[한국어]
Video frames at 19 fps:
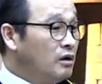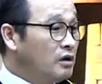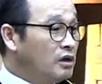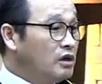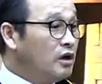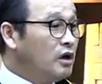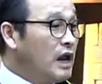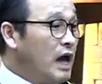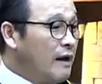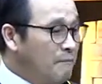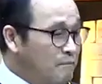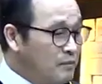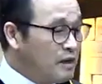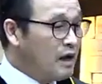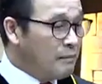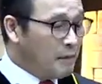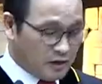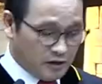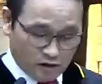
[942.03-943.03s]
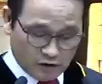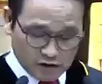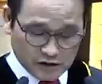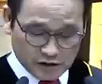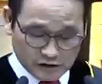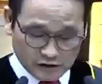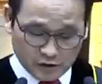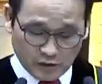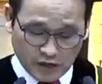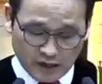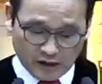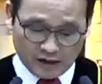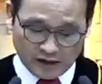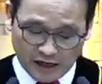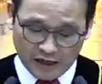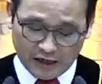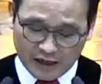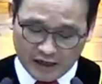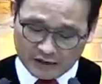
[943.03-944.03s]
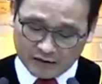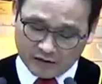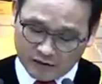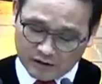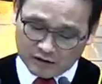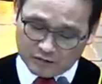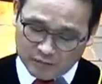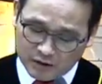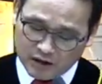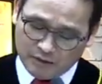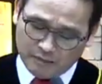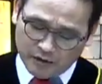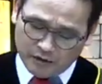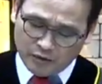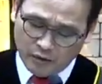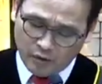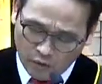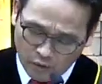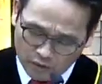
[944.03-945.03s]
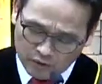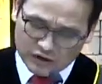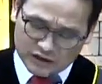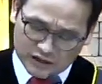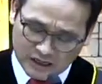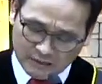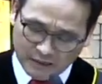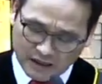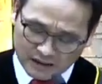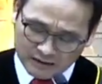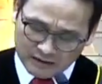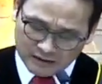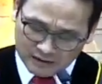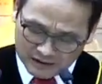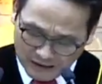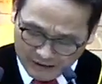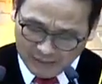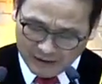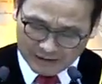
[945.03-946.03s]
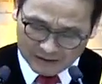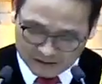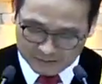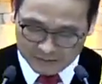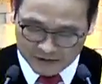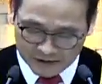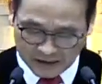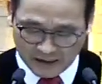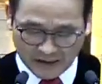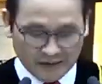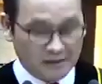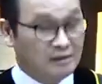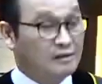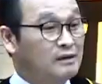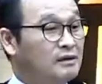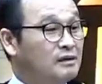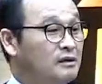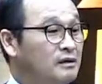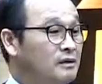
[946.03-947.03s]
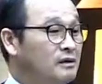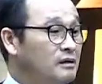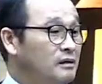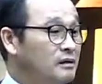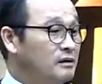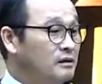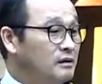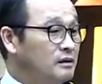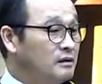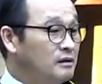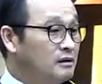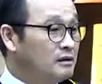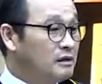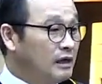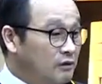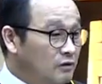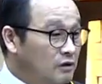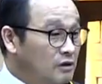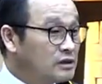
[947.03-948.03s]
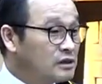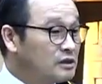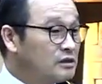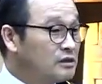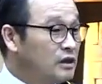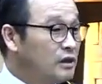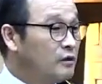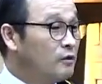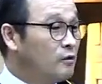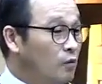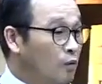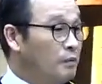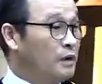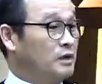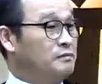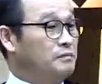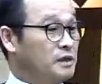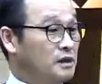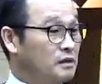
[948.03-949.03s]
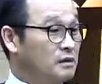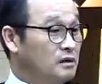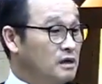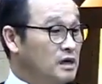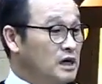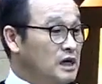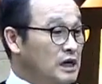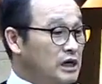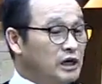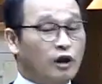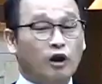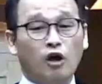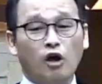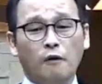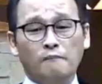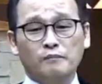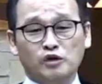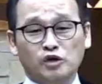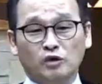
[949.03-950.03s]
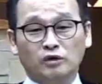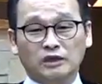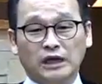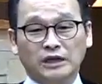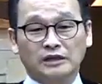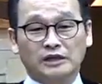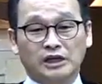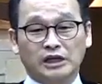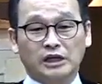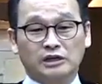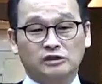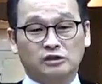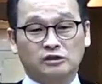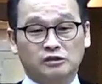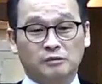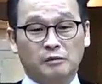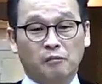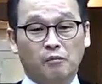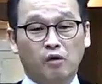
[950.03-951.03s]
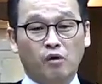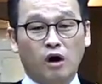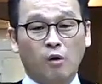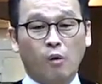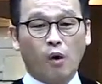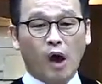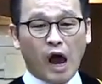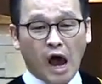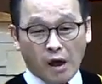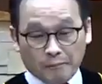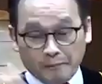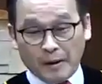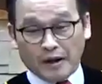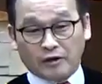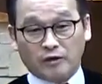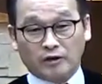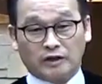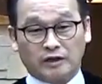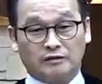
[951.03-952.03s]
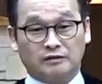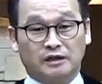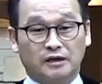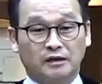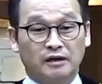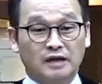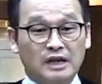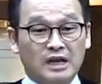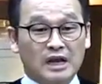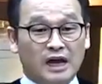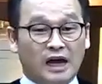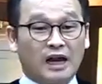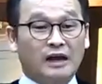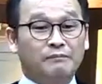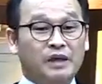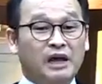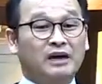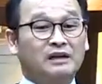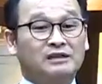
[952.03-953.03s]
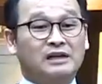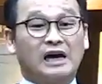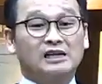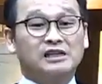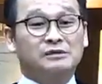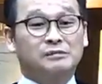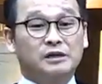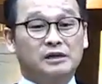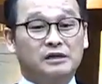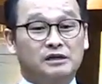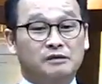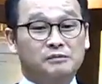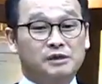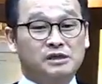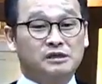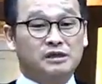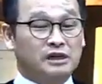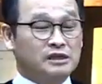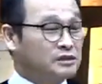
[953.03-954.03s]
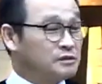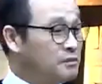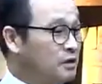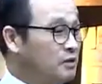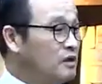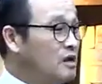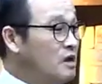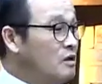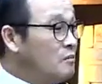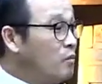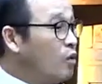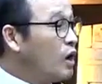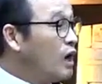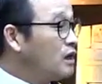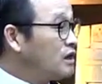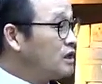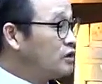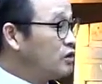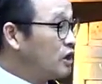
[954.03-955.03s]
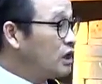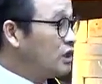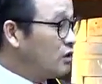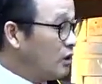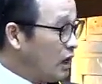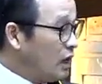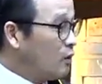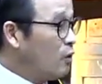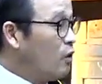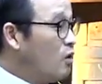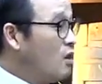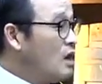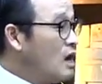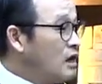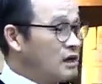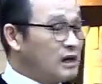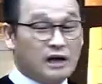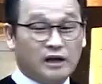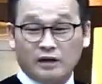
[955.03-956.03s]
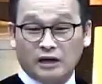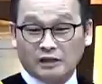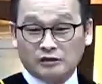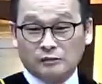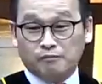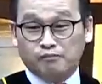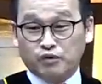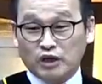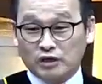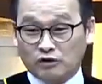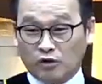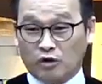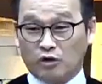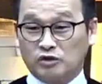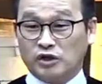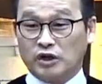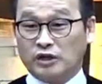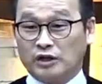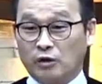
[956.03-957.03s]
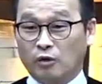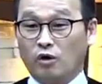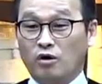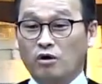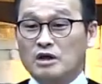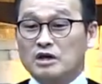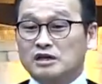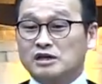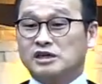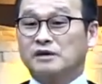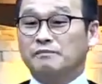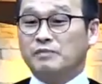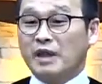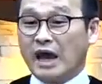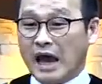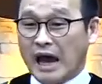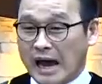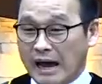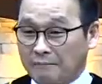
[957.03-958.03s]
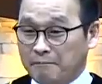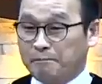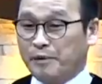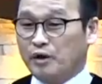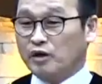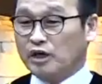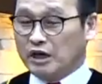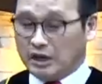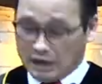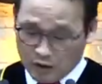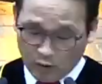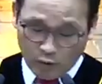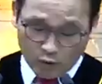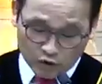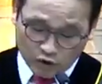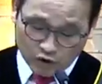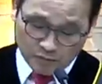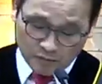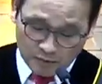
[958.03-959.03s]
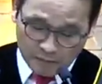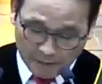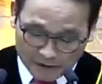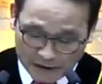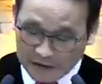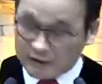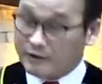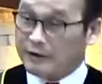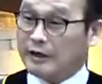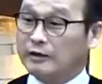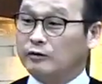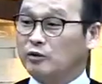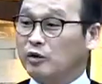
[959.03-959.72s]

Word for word: 이런 암담한 현실 속에 그가 얘기했던 것은 뭐냐면 혼자만 남았습니다. 라는 것이 그의 고백입니다. 이런 엄청난 일이 있었으면 뭔가 확 바뀌어야 되는데 하나님 내가 40일 금식을 했으면 뭐가 기적이 일어나고 하늘에서 불이 떨어져야 되고 지금 내 암병이 고침을 받아야